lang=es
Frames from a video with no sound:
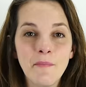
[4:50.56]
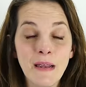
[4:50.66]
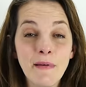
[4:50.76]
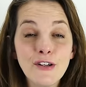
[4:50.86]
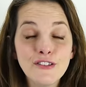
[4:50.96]
Para
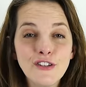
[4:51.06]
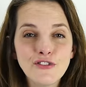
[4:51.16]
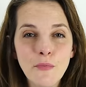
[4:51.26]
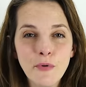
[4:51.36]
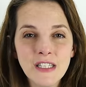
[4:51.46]
hablaros de los
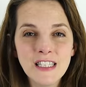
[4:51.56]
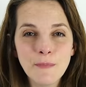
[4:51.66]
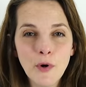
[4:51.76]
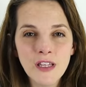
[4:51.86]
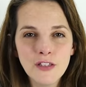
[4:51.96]
componentes
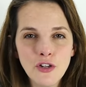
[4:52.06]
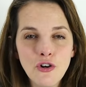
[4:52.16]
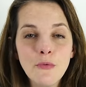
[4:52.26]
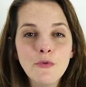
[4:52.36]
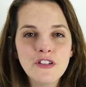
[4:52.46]
por dentro
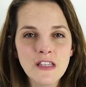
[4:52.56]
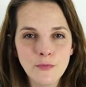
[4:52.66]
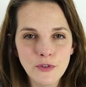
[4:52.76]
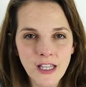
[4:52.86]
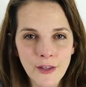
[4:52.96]
lo hemos
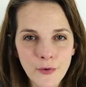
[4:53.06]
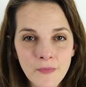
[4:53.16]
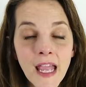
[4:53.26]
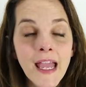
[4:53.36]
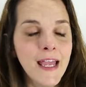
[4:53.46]
desmontado.
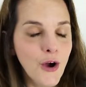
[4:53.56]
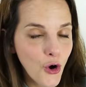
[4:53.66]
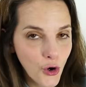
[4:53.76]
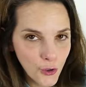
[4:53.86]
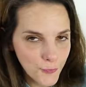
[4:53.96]

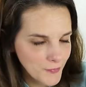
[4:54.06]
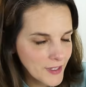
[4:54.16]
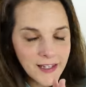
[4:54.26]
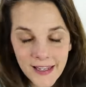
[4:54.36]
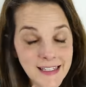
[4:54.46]
Ojo,
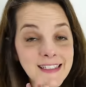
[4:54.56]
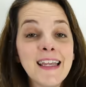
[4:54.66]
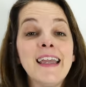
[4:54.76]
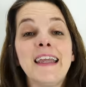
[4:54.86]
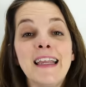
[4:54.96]
que es
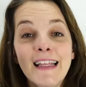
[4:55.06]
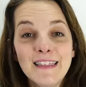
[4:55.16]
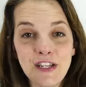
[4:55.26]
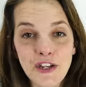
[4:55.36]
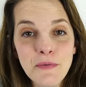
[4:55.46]
que en el
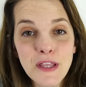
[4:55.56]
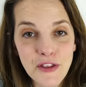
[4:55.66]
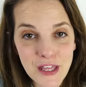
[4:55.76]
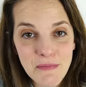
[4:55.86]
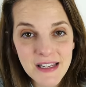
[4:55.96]
anterior vídeo
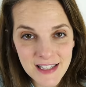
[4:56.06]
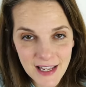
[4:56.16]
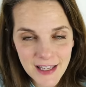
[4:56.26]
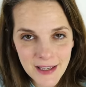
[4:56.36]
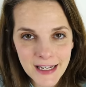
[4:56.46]
de
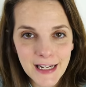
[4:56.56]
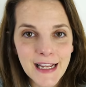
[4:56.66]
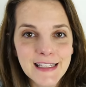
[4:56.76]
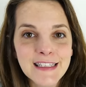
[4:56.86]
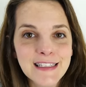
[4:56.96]
MSI, en el
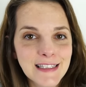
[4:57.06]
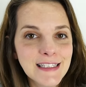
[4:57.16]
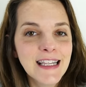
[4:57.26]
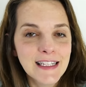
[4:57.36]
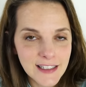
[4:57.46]

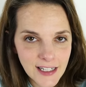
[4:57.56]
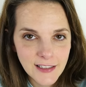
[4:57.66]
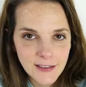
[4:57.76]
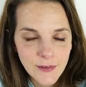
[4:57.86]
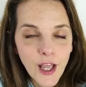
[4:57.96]

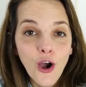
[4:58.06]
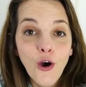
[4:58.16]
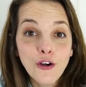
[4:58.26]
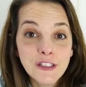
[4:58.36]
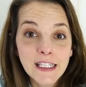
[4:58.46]
GT73,
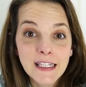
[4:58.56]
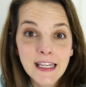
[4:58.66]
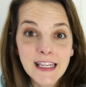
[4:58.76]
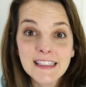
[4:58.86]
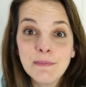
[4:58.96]
os
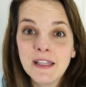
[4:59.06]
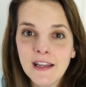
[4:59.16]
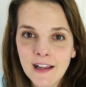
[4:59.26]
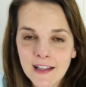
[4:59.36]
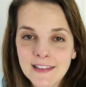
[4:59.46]
dije que se perdía
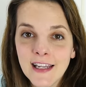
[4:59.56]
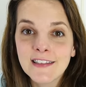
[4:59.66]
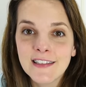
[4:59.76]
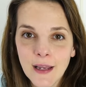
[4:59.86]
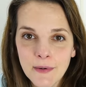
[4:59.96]
la garantía
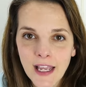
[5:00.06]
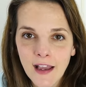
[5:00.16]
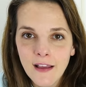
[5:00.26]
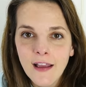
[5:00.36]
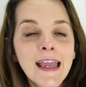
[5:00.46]
si se abría
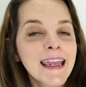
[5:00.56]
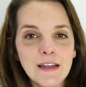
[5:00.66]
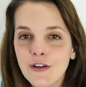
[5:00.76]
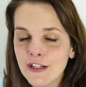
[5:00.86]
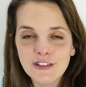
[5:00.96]
que
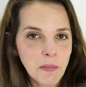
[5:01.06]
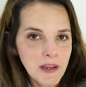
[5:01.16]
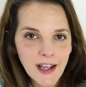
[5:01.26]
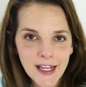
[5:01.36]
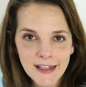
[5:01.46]
no, que no se
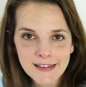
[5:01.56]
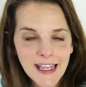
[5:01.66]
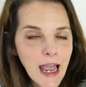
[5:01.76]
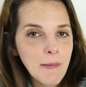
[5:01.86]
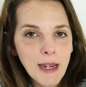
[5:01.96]
pierde la
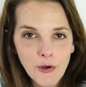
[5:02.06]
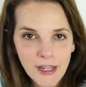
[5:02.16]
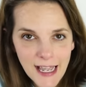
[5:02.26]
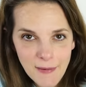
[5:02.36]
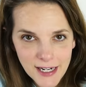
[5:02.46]
garantía, abras lo
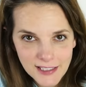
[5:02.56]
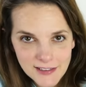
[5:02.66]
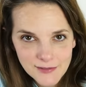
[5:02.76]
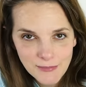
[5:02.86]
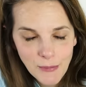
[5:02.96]
que
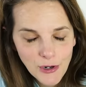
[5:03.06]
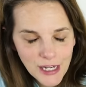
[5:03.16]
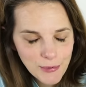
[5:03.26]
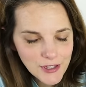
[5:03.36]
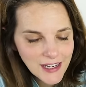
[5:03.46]
abras. Vamos,
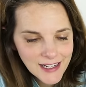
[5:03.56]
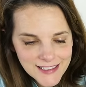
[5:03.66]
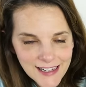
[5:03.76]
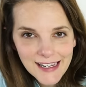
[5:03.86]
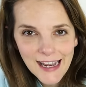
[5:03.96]
que podéis
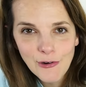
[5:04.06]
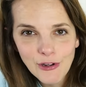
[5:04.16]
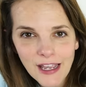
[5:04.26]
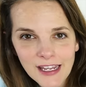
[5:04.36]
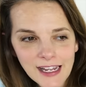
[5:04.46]
cacharrear lo
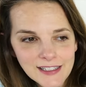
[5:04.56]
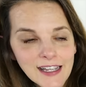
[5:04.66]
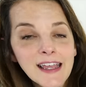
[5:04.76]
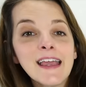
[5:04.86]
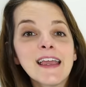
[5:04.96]
que queráis.
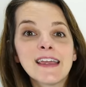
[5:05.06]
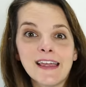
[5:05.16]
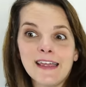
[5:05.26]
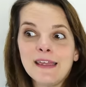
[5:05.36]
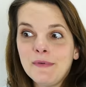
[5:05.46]
Que es
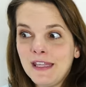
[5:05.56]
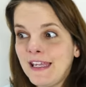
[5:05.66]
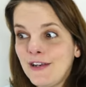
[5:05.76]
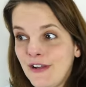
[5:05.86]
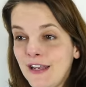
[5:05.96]
que me
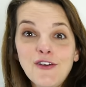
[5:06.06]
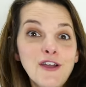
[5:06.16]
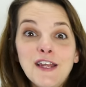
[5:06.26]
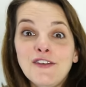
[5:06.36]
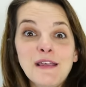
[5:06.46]
dijeron que no,
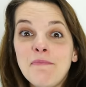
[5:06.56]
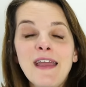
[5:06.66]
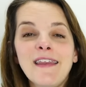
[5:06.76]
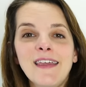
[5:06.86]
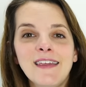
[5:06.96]
que no se
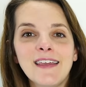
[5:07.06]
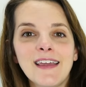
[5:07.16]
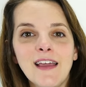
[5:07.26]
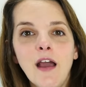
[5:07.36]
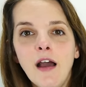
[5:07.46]
pierde. Y
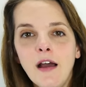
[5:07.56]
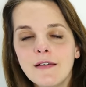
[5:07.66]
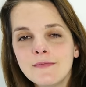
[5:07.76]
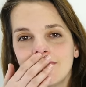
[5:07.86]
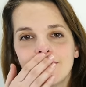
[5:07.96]
dije, ah,
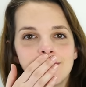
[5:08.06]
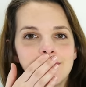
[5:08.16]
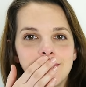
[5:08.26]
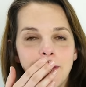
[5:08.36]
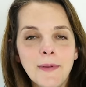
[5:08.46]

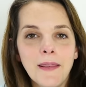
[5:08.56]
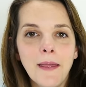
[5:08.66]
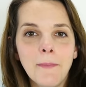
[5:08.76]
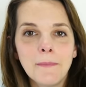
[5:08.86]
es verdad.